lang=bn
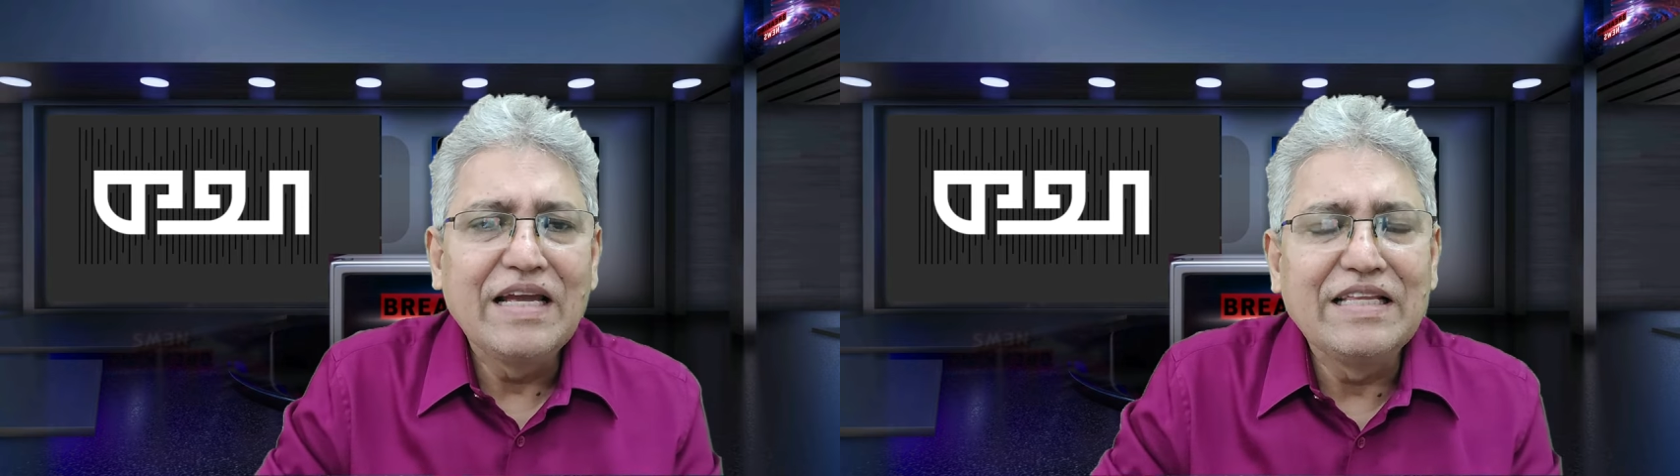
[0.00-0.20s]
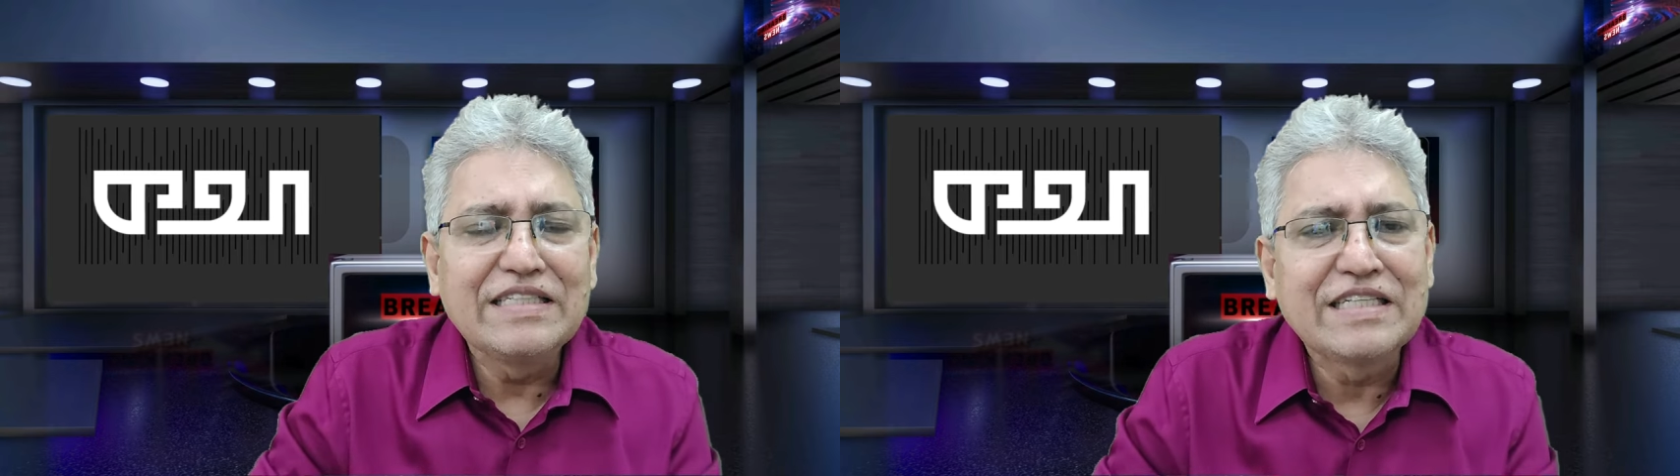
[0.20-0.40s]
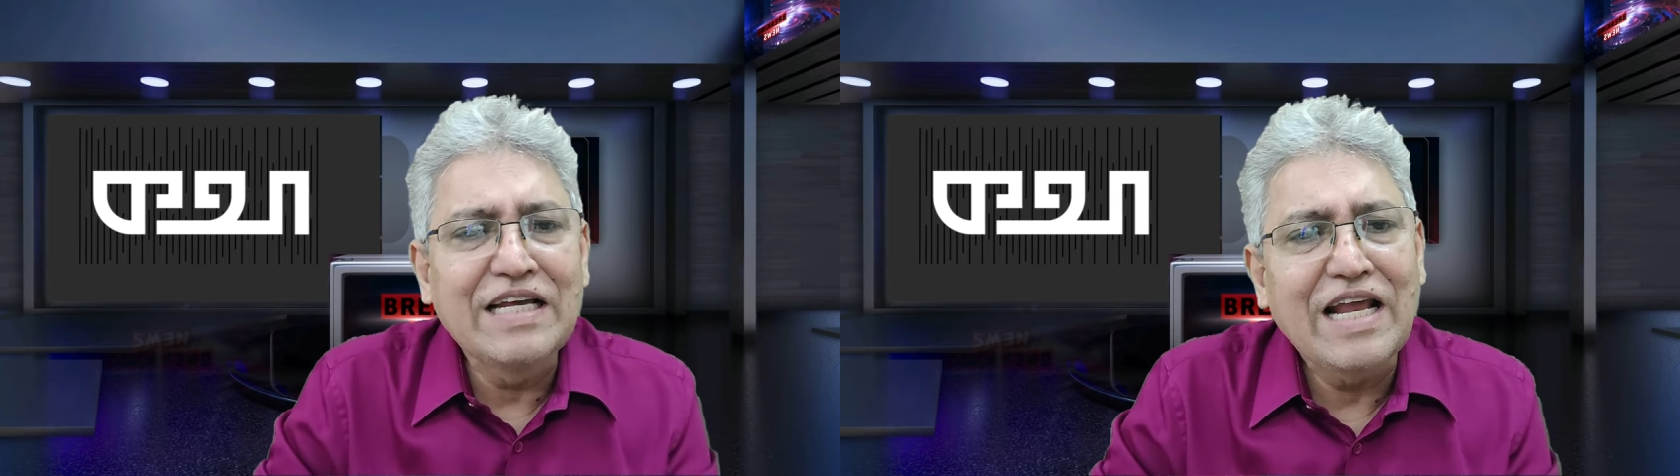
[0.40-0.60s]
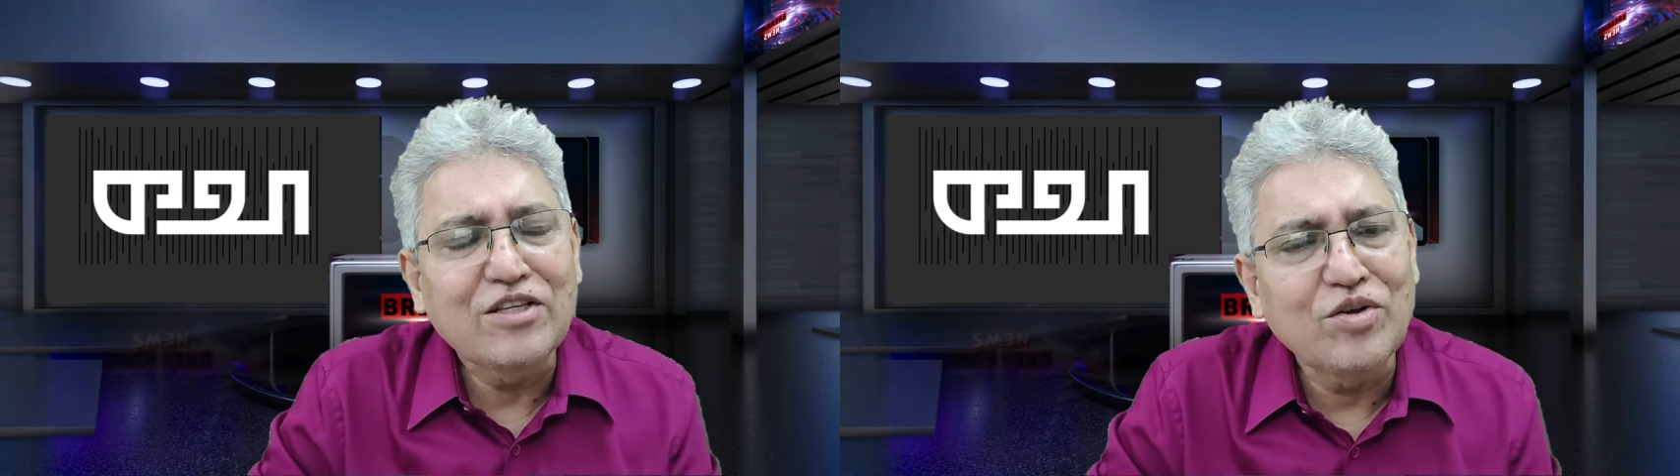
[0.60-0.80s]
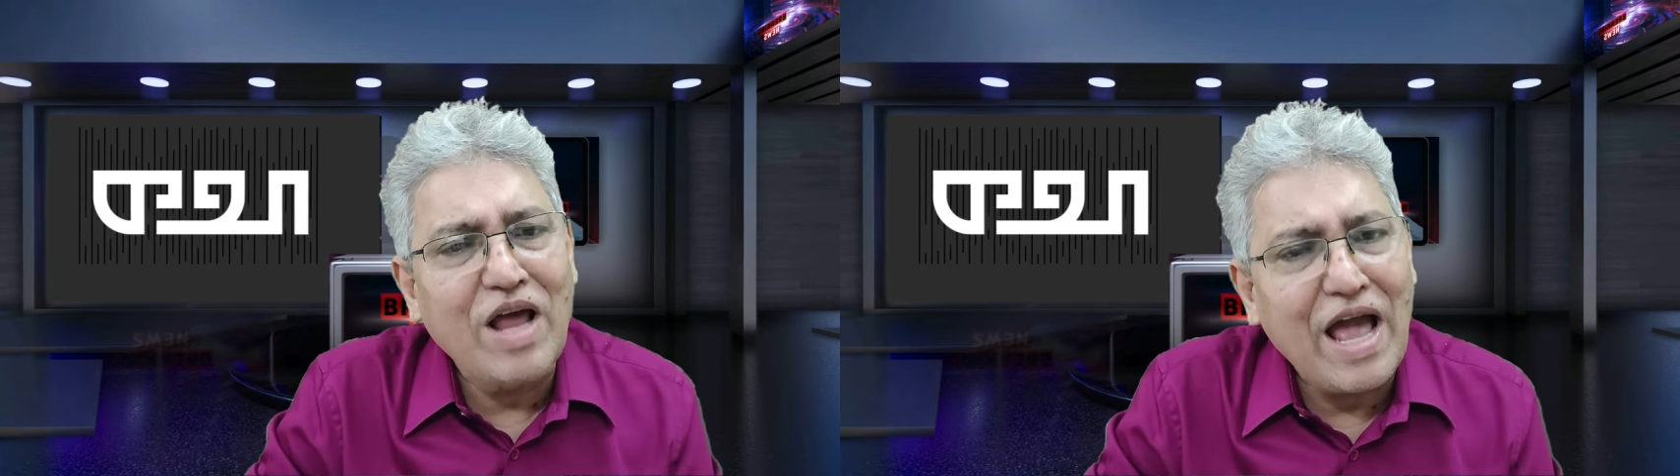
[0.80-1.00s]
এদেশের
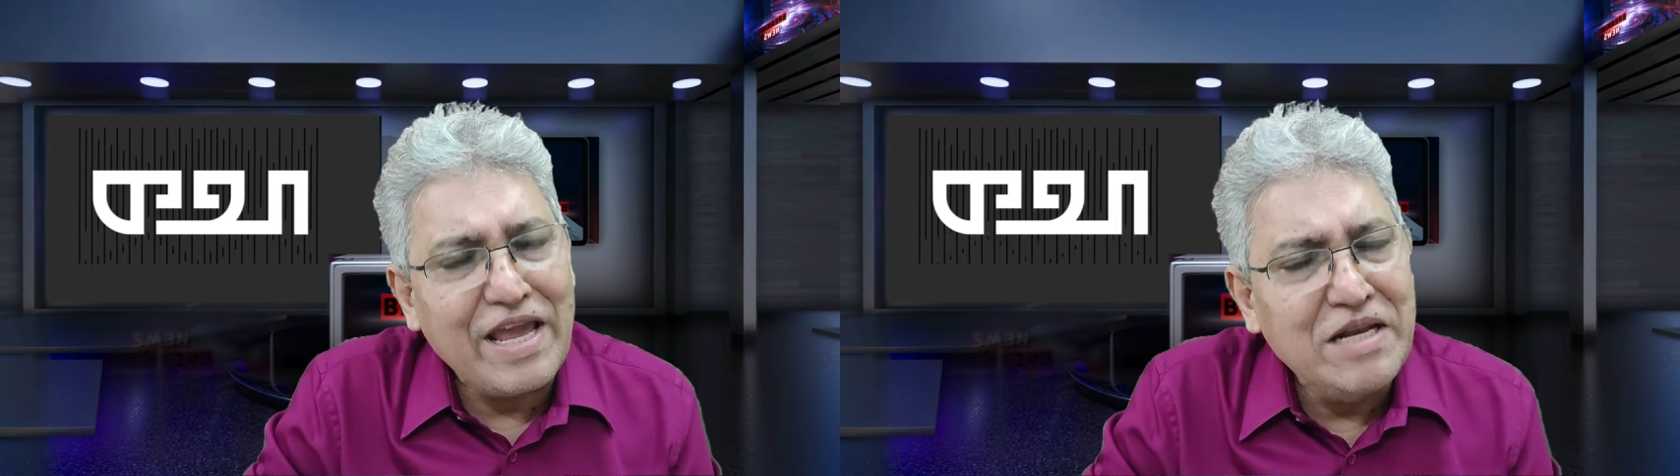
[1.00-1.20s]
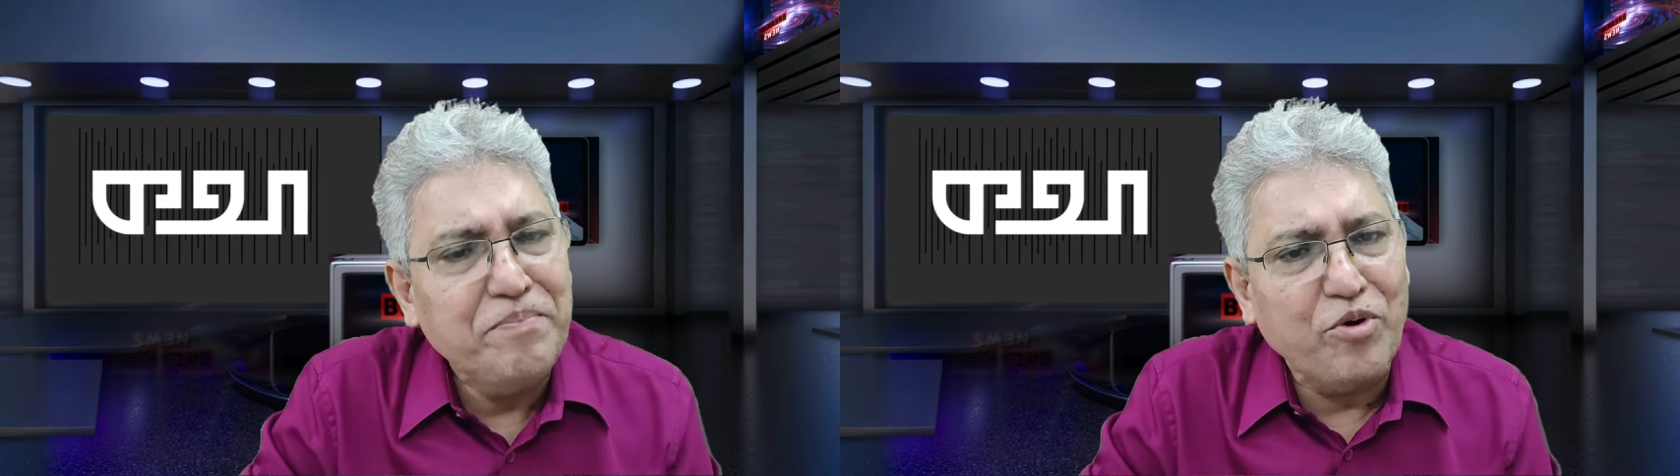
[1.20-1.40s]
একজন আইন